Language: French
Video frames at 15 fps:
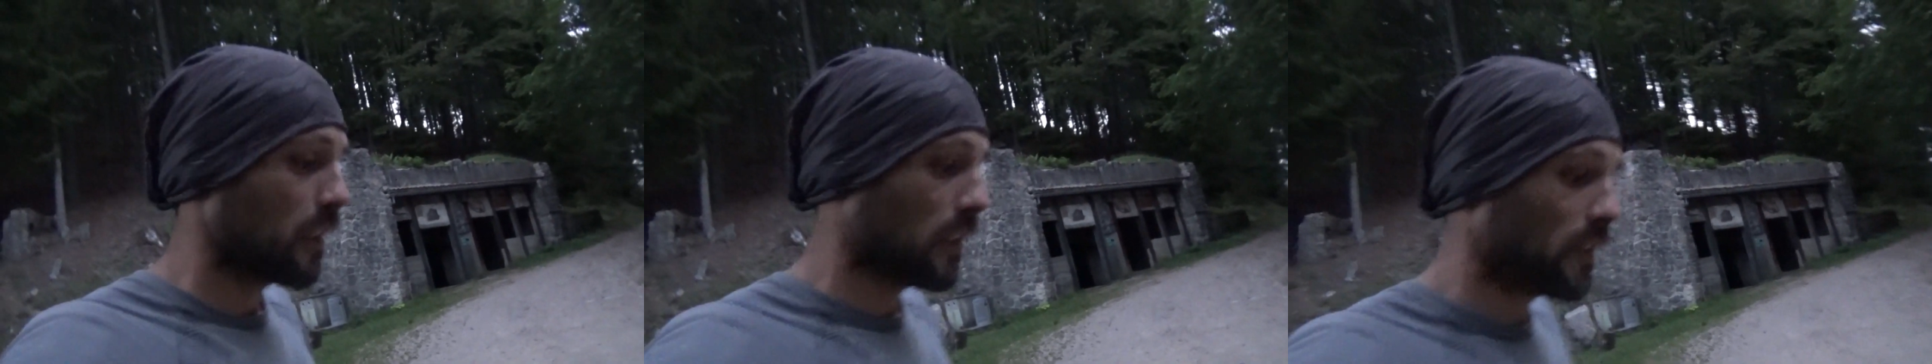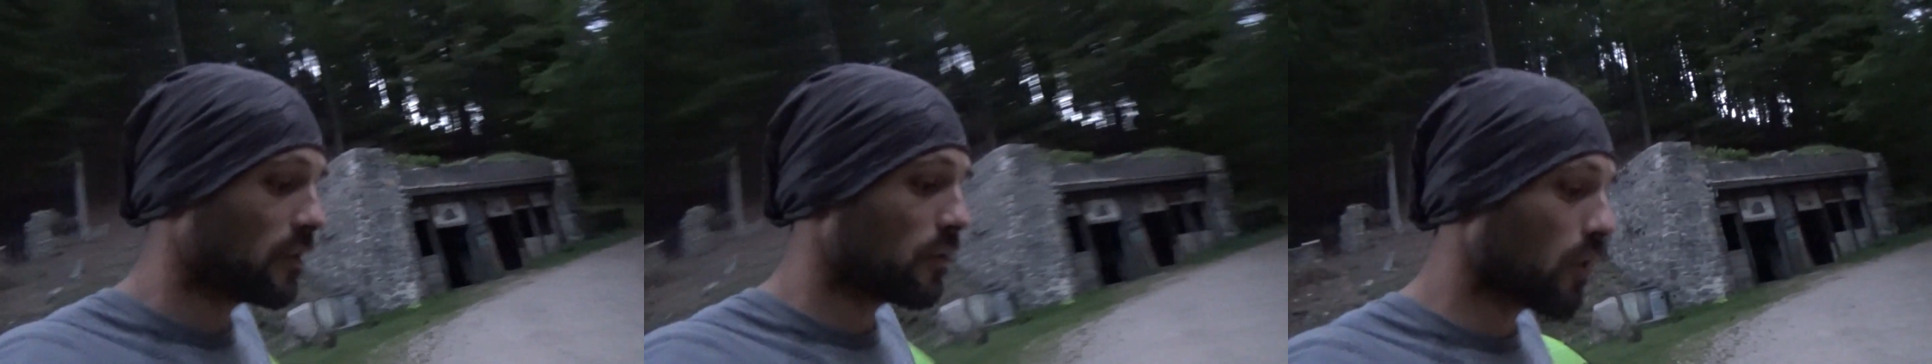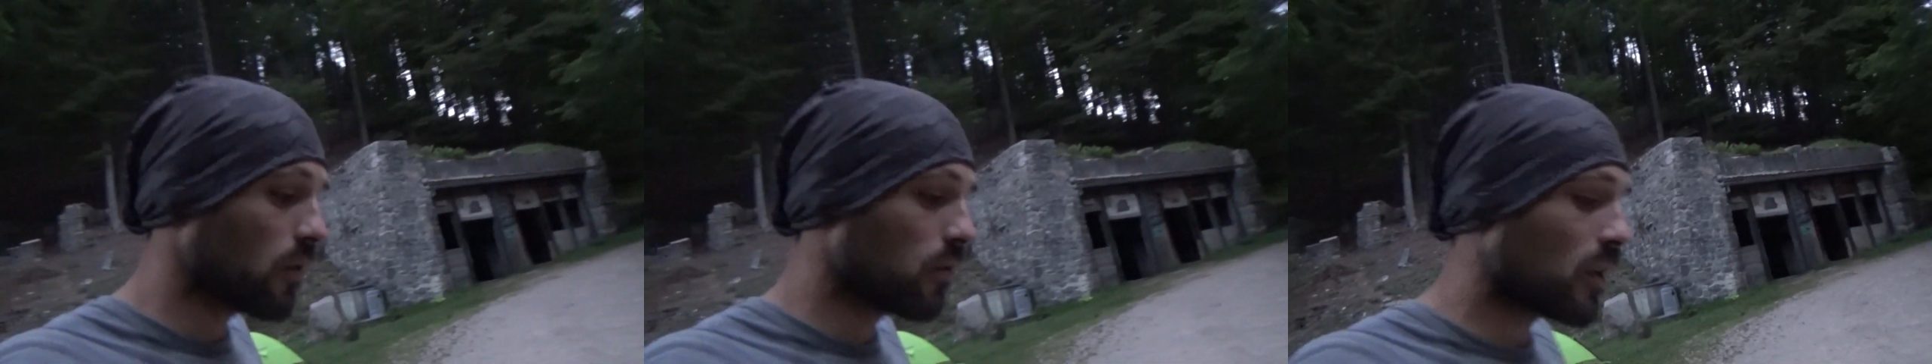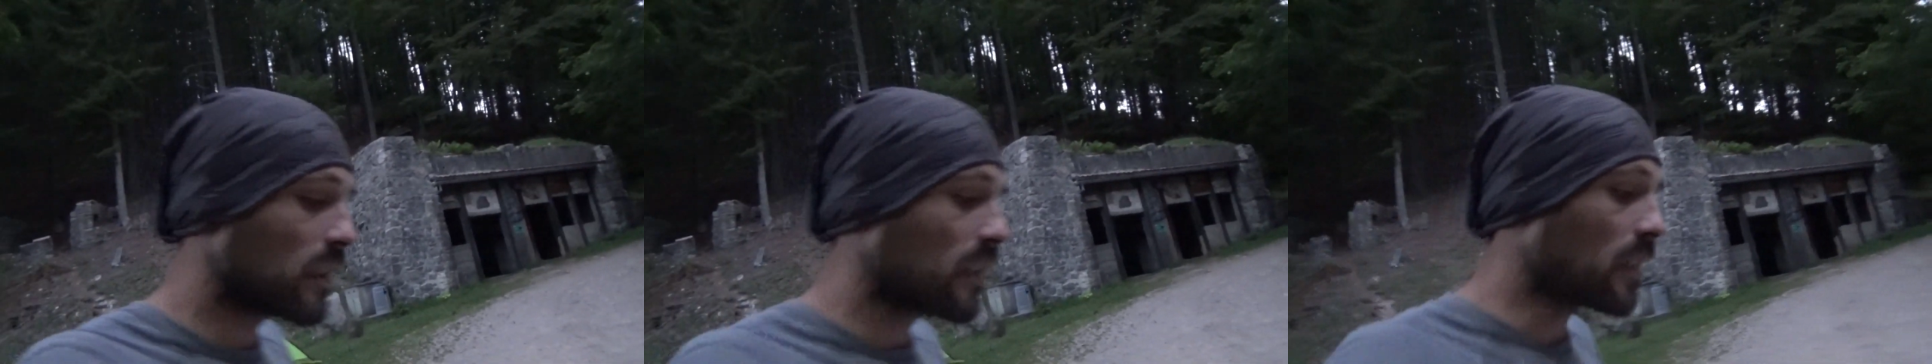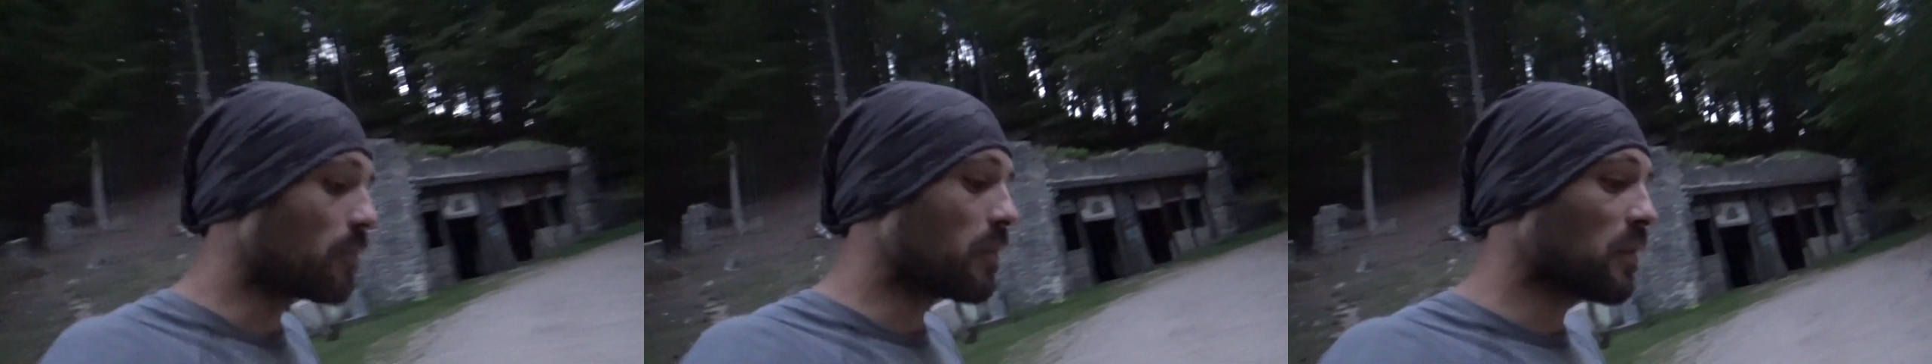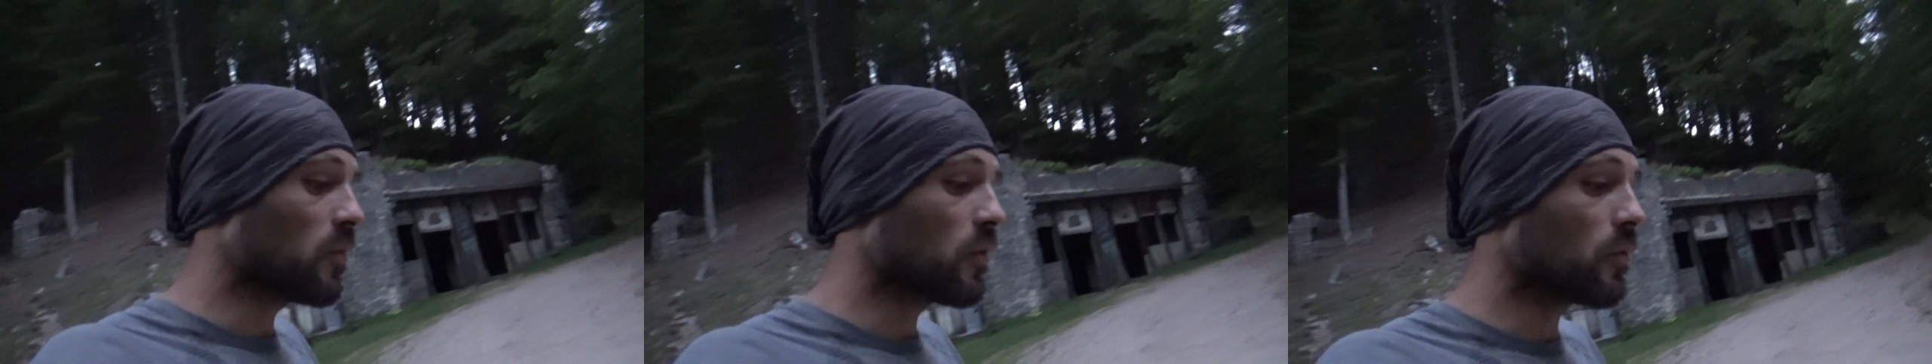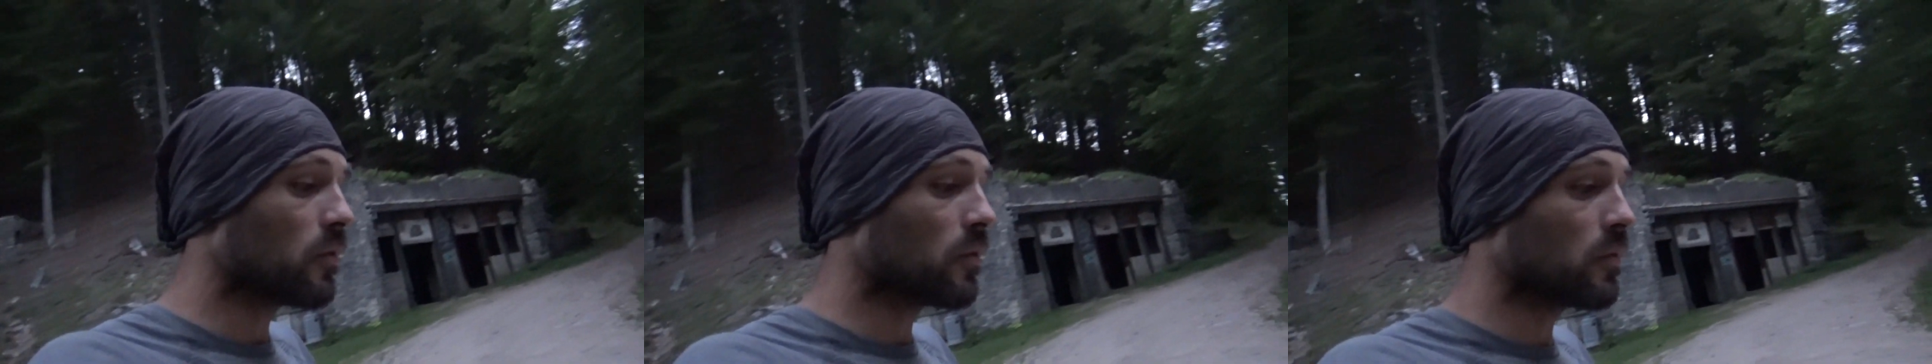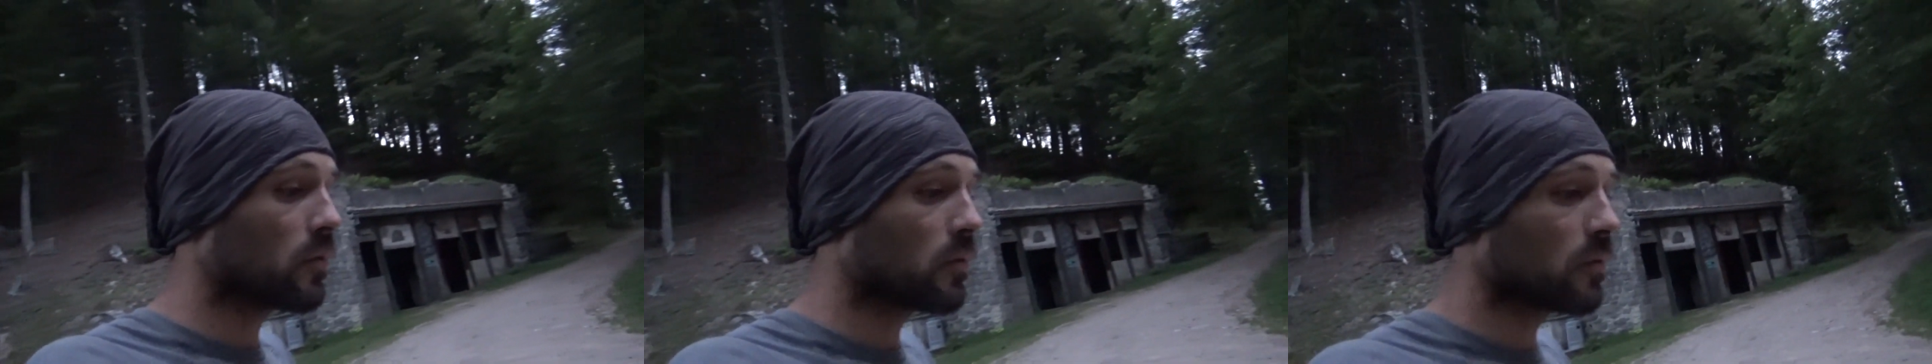histoire de rattraper mon
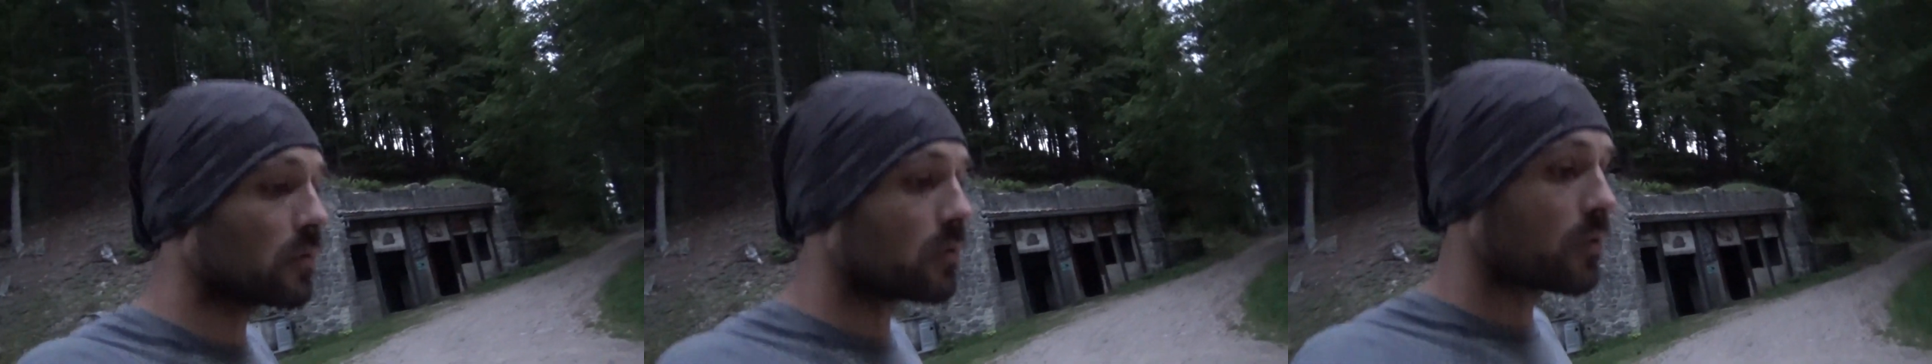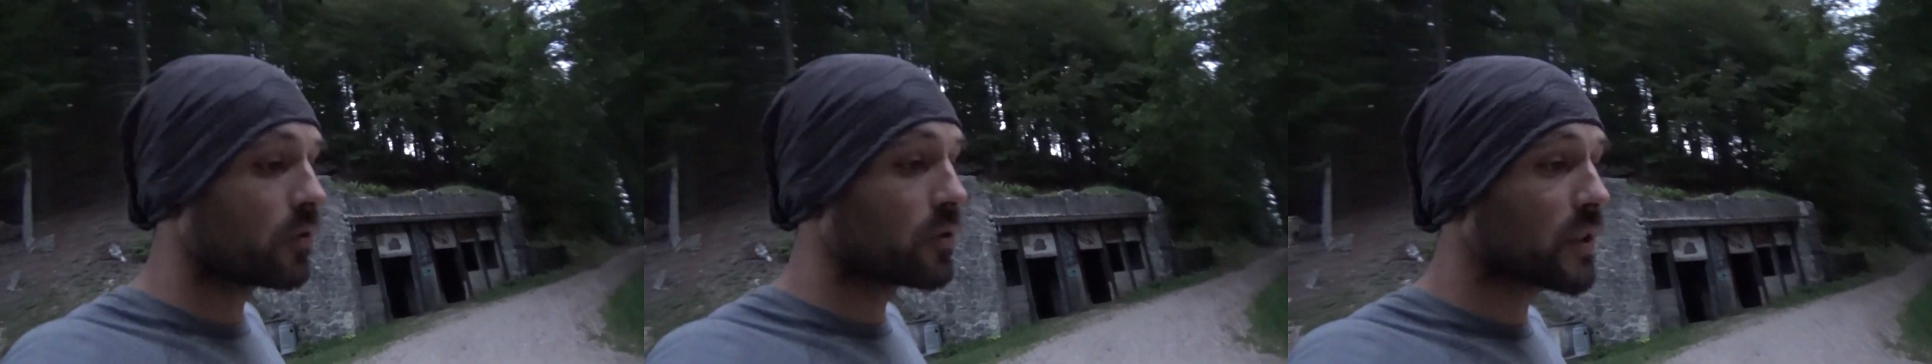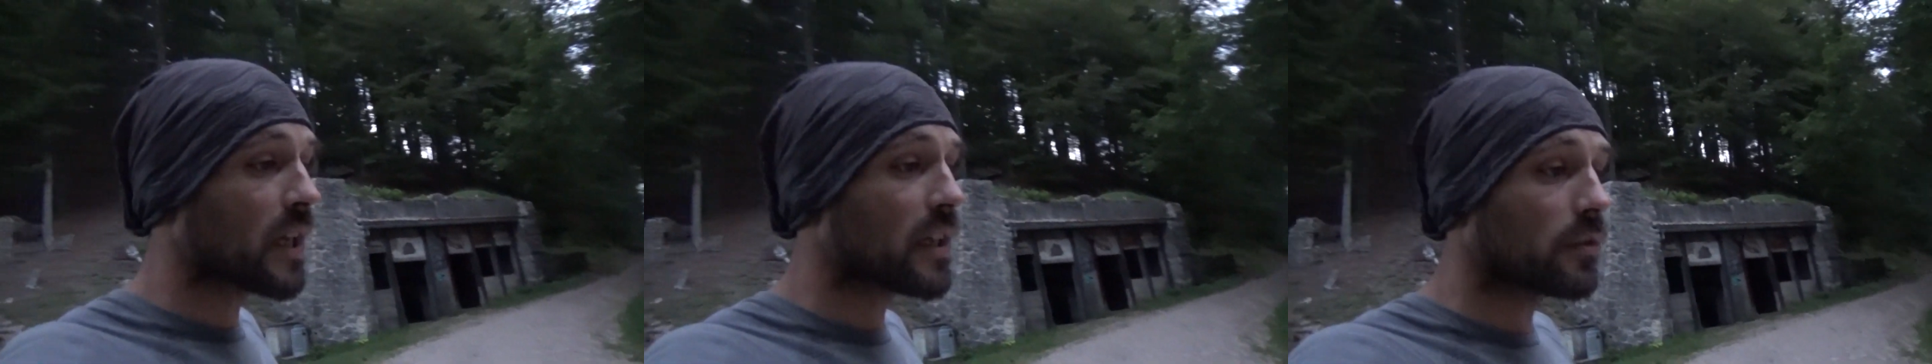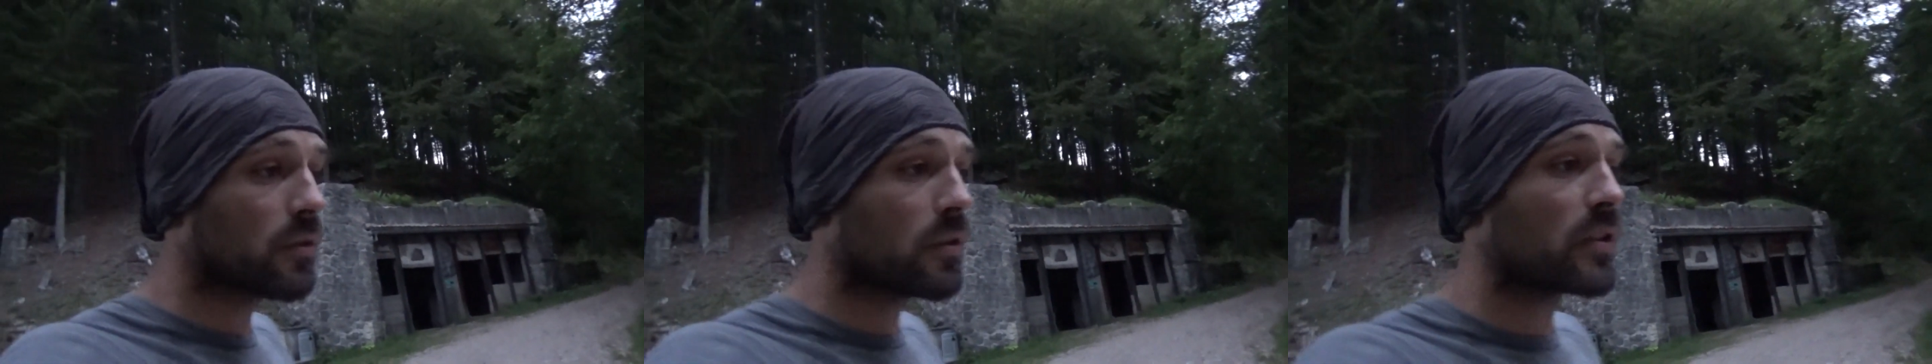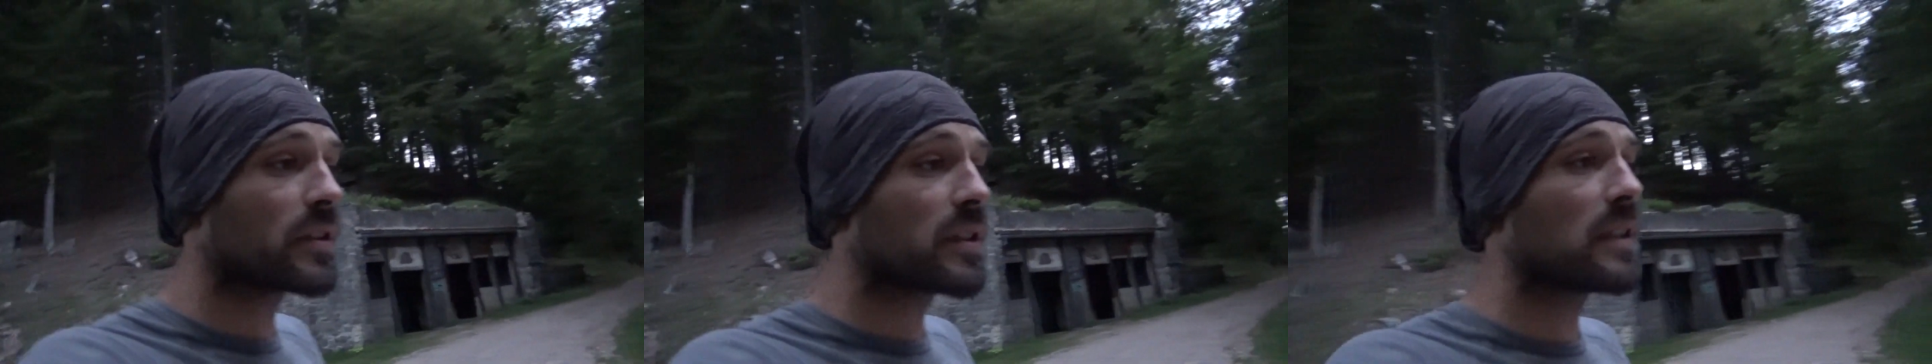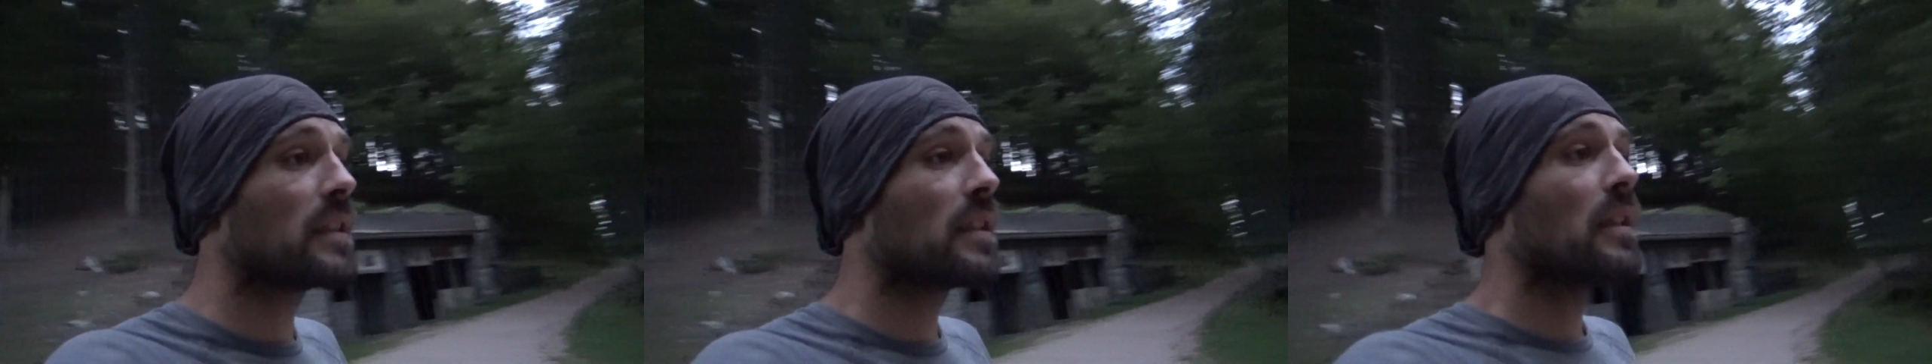retard de lundi